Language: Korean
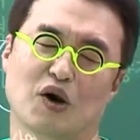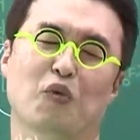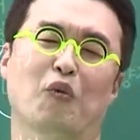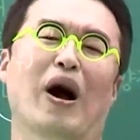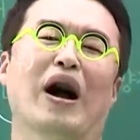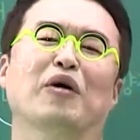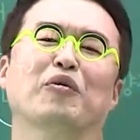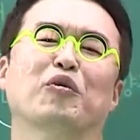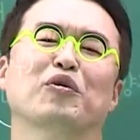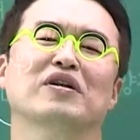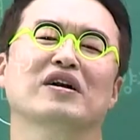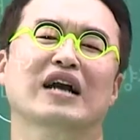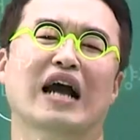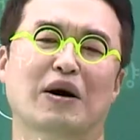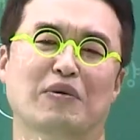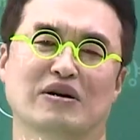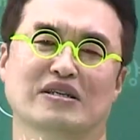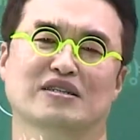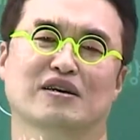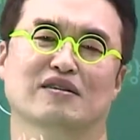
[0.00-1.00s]
왕권을
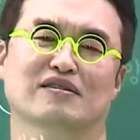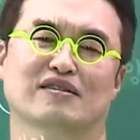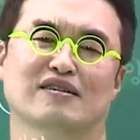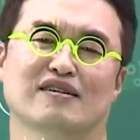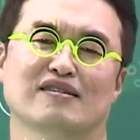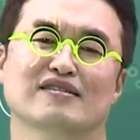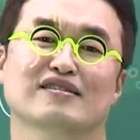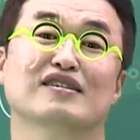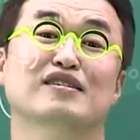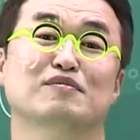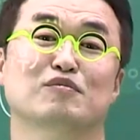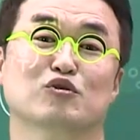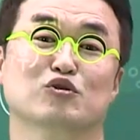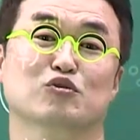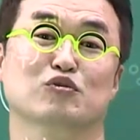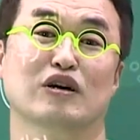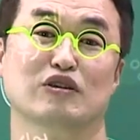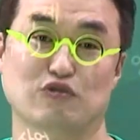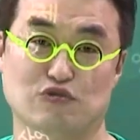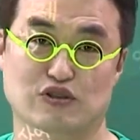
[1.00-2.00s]
강화시켰던 그
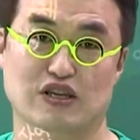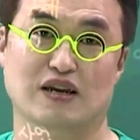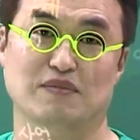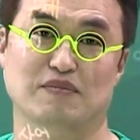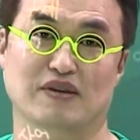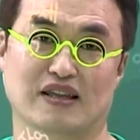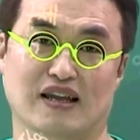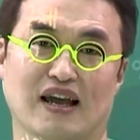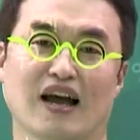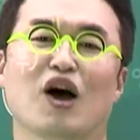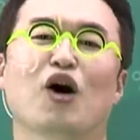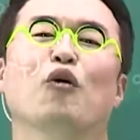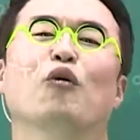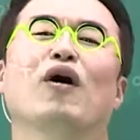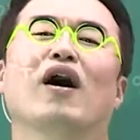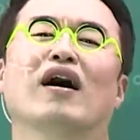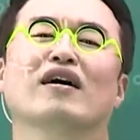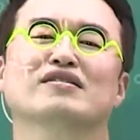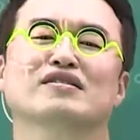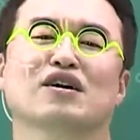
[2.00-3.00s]
모습과 유사합니다.
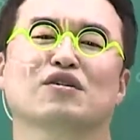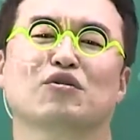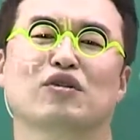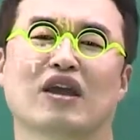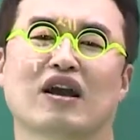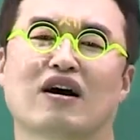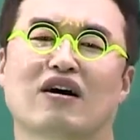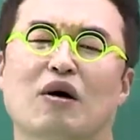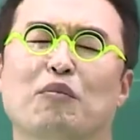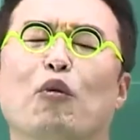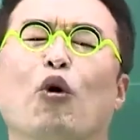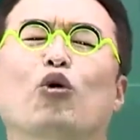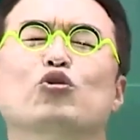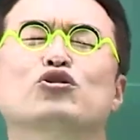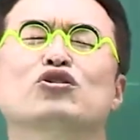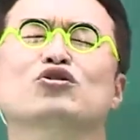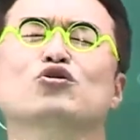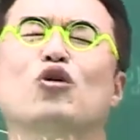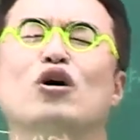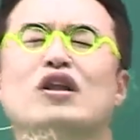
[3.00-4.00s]
황제권의 강화.
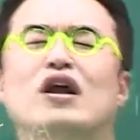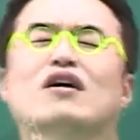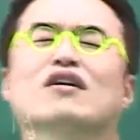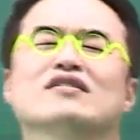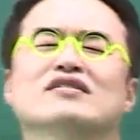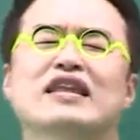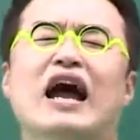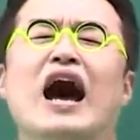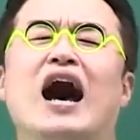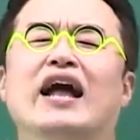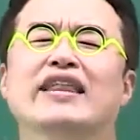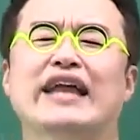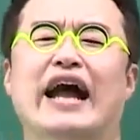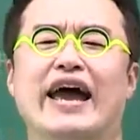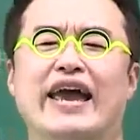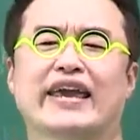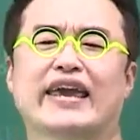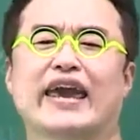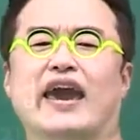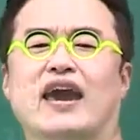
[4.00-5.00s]
모든 권력은 다
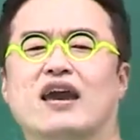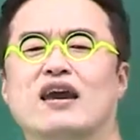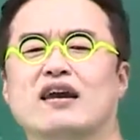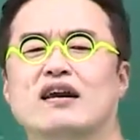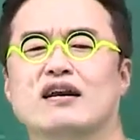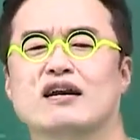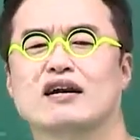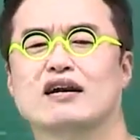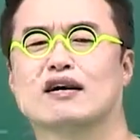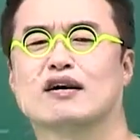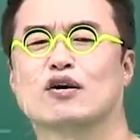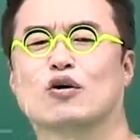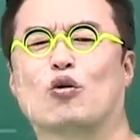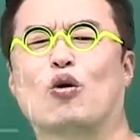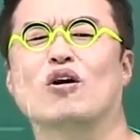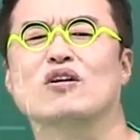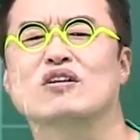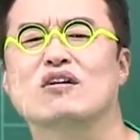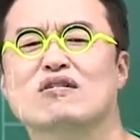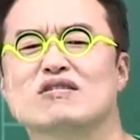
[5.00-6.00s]
나에게.
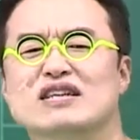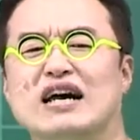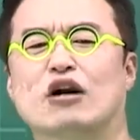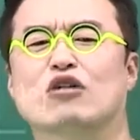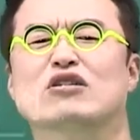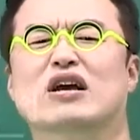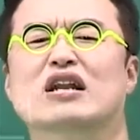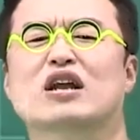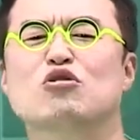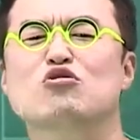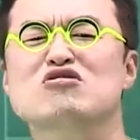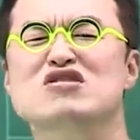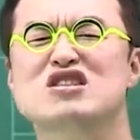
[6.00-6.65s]
권력을 나눠달라고